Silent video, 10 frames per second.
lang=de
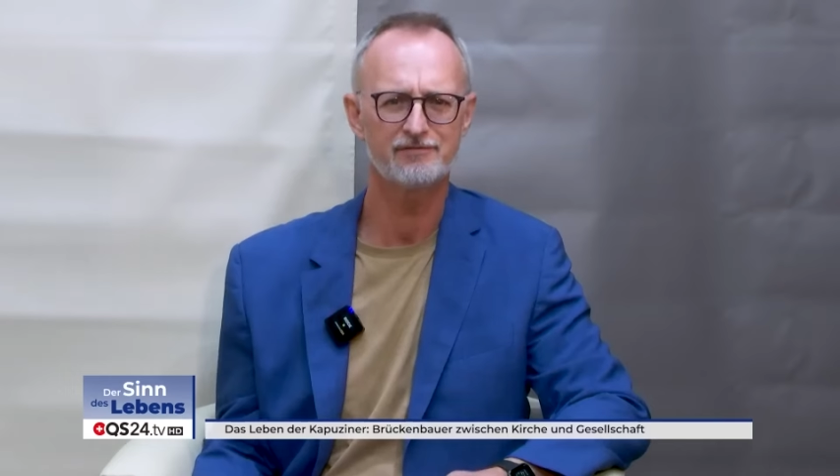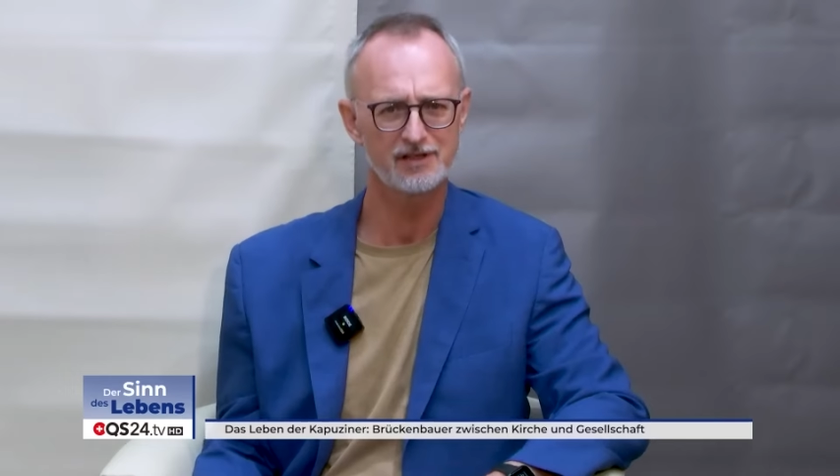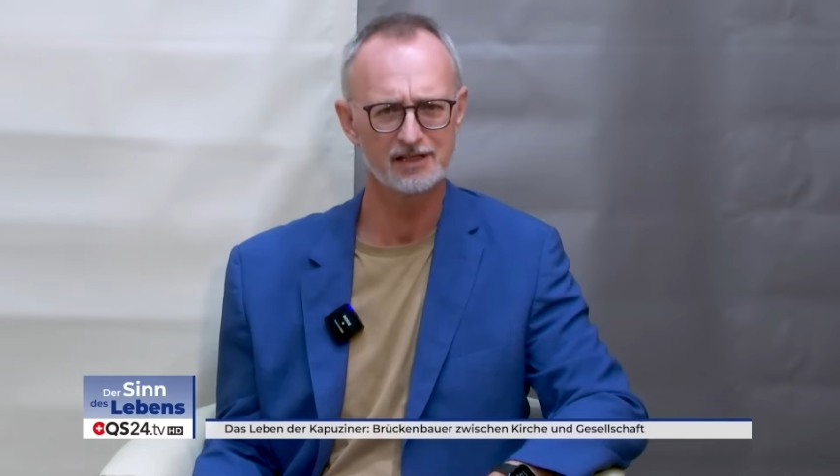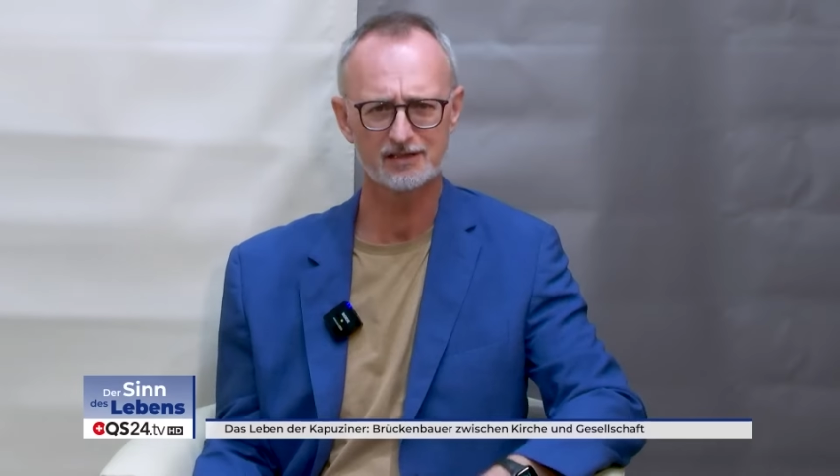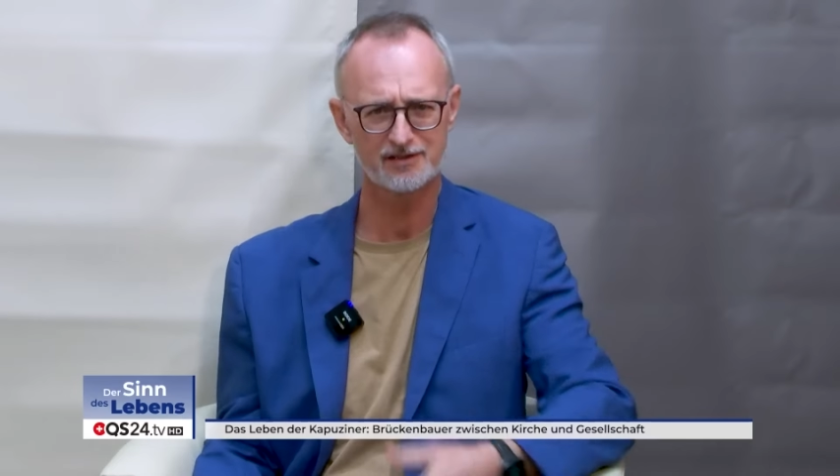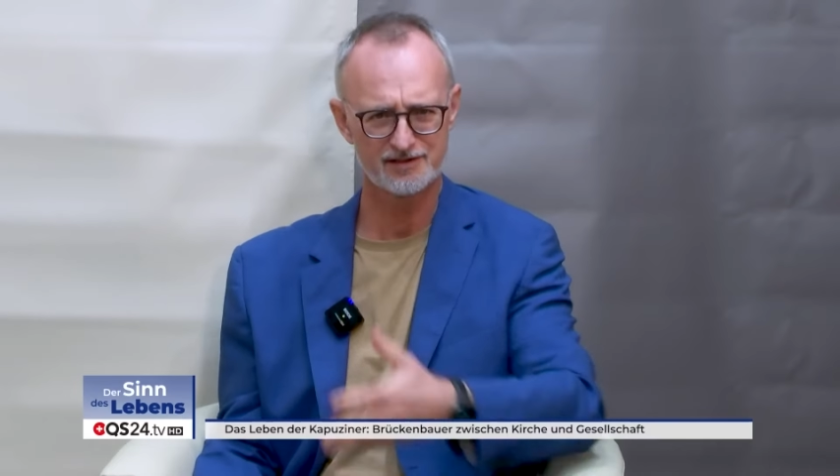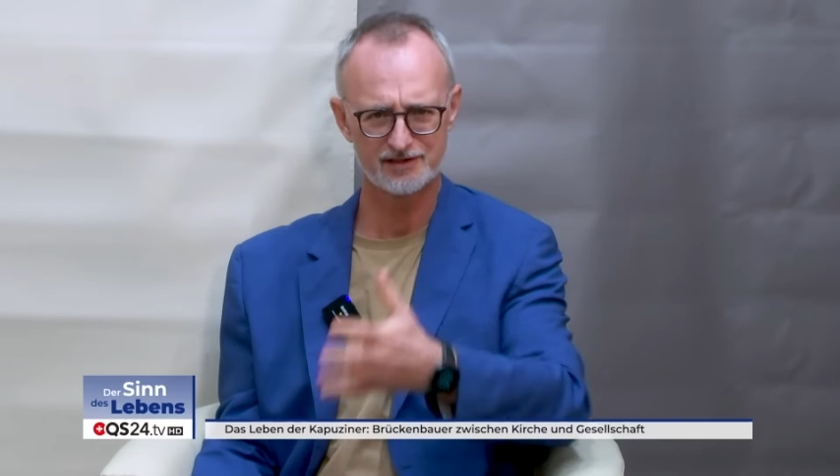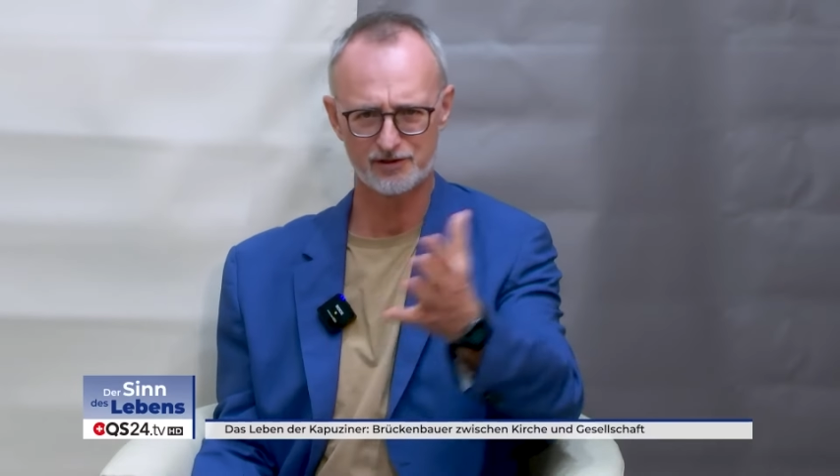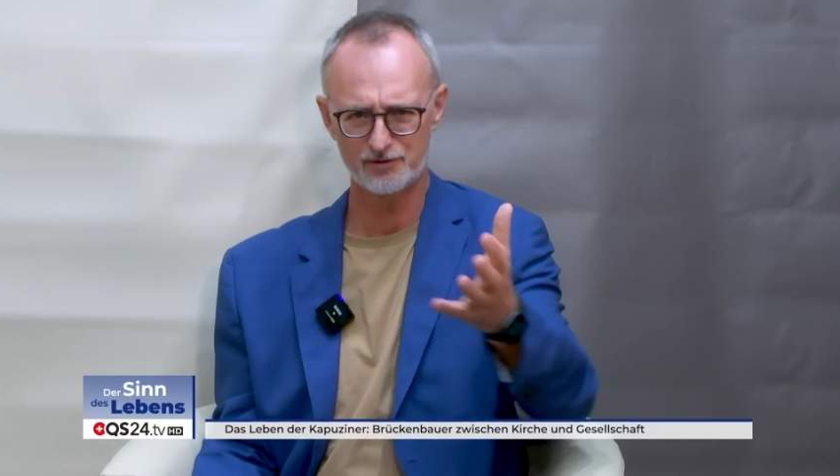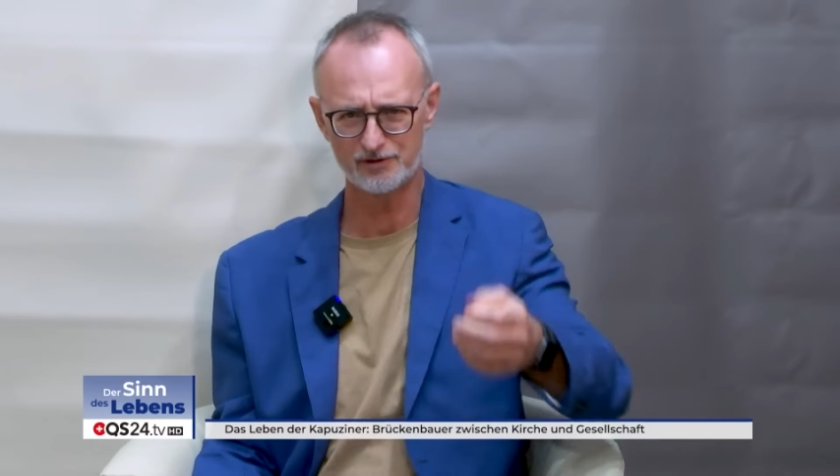wie ich das
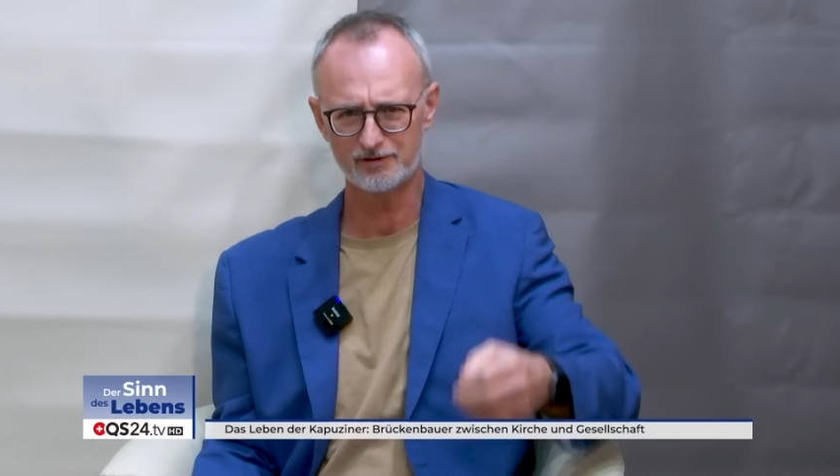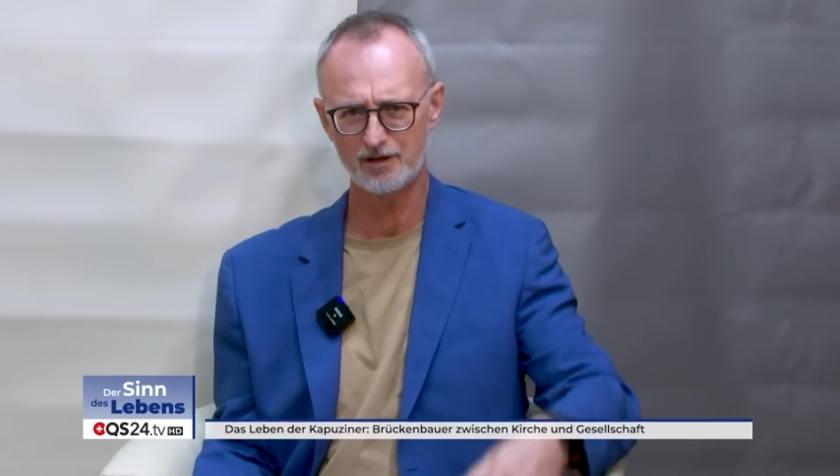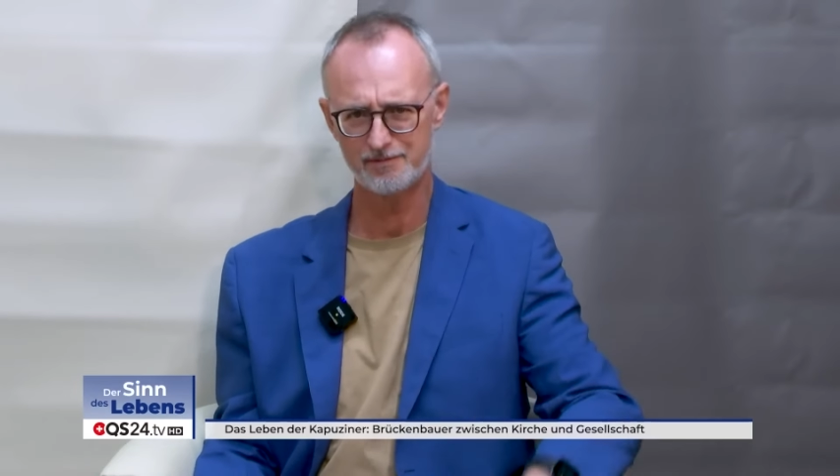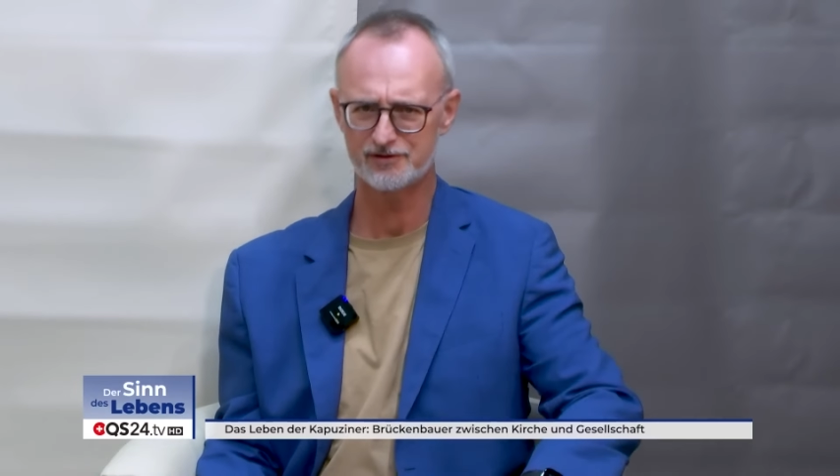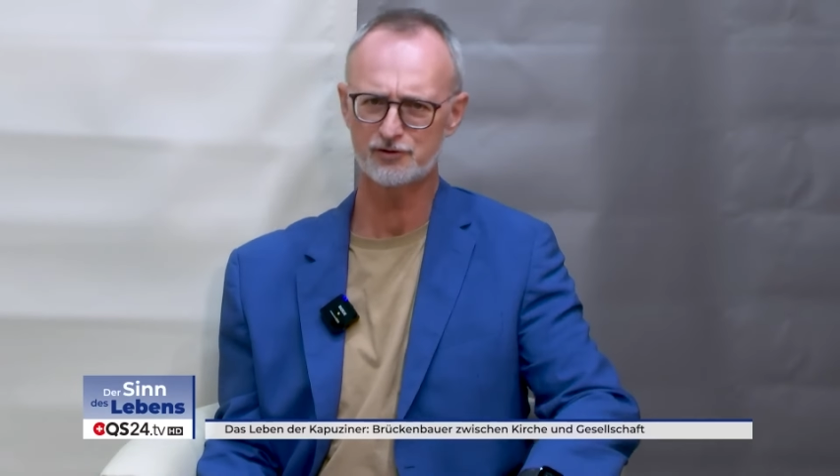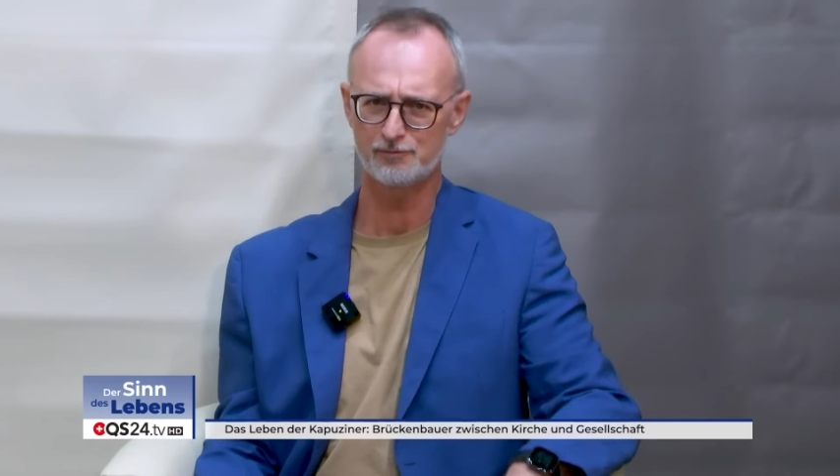jetzt gehört habe als